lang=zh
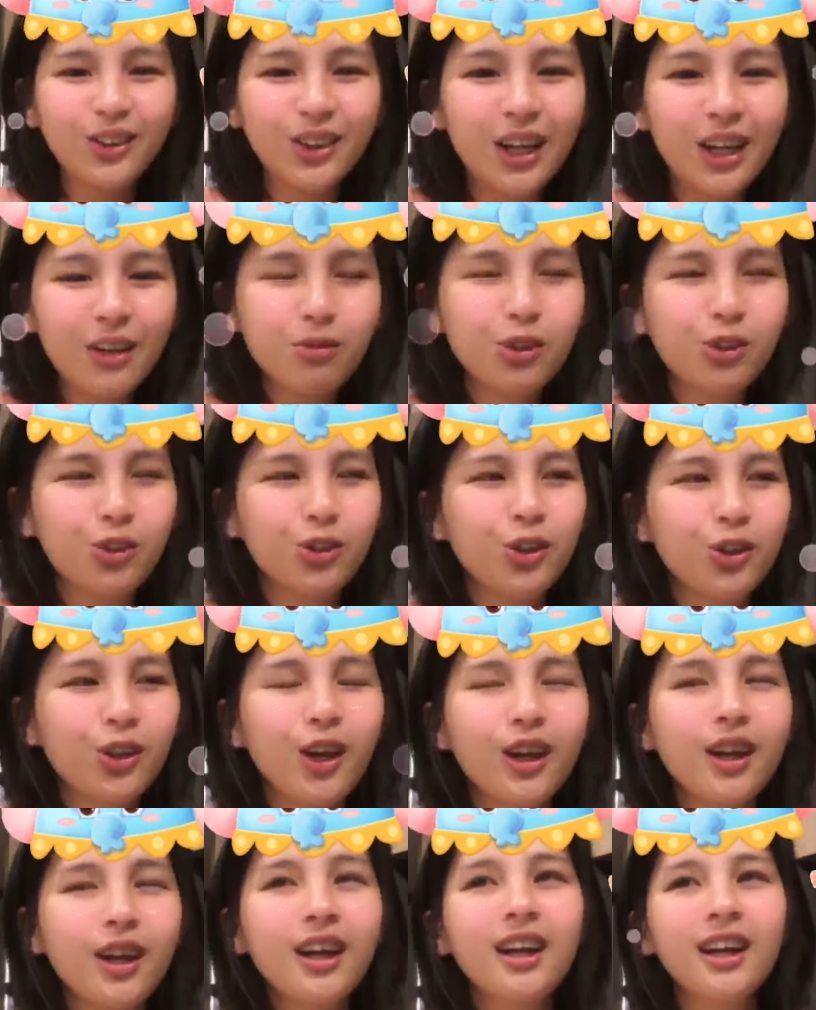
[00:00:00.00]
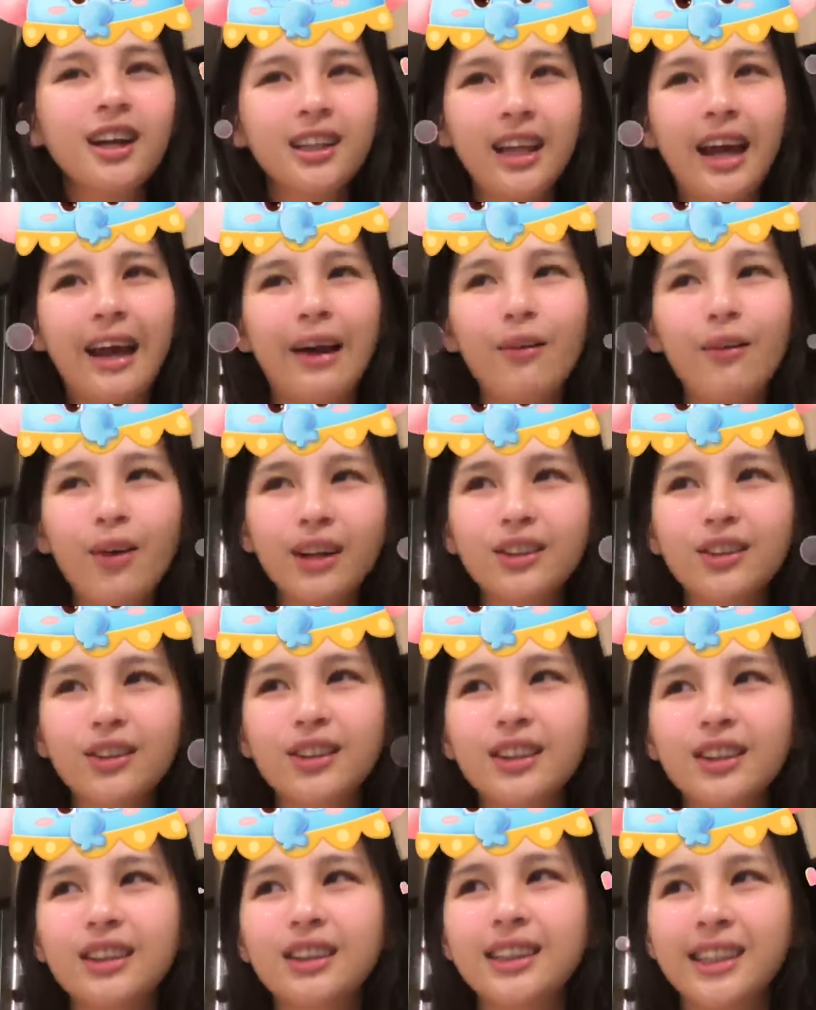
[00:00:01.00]
就像你们说的，台湾就
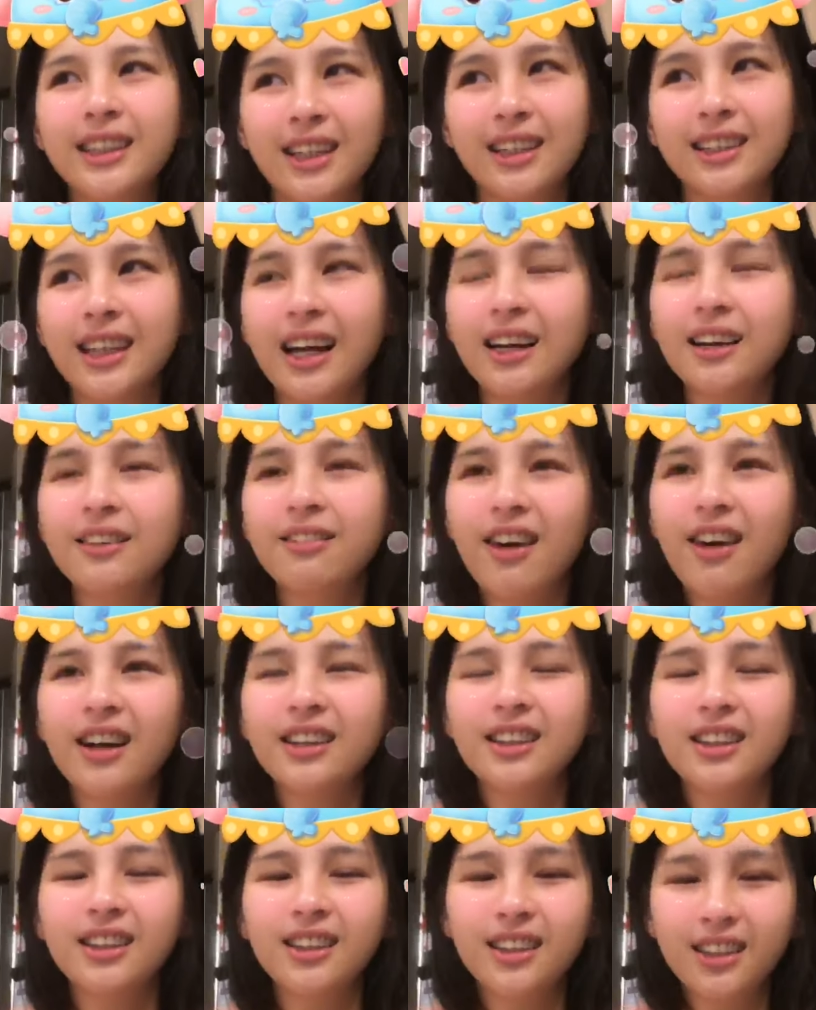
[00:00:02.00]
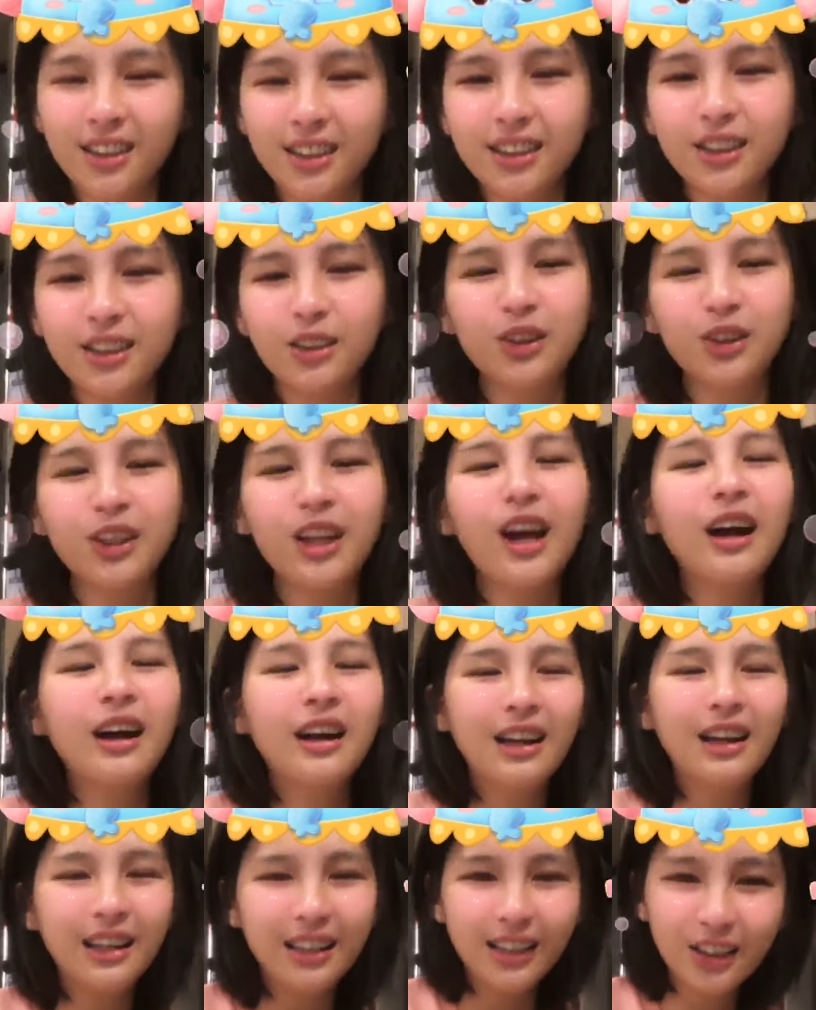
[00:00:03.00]
是常常发生地震，所以要
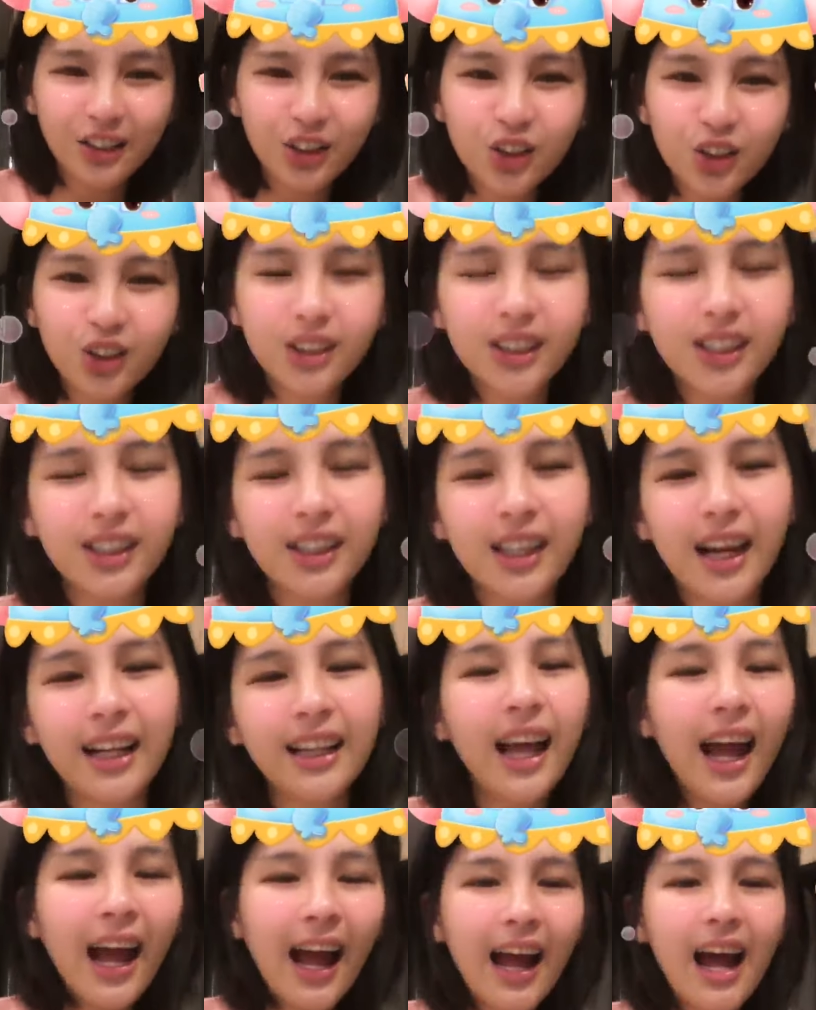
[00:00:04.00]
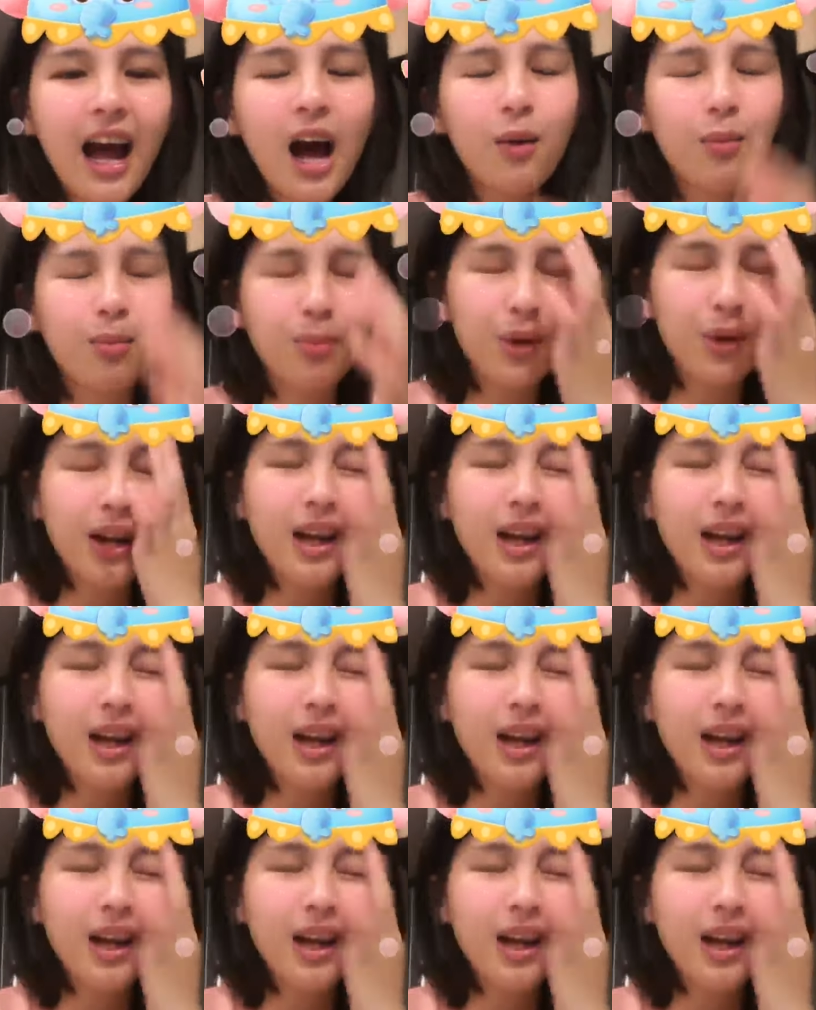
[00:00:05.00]
要适应它。那还好。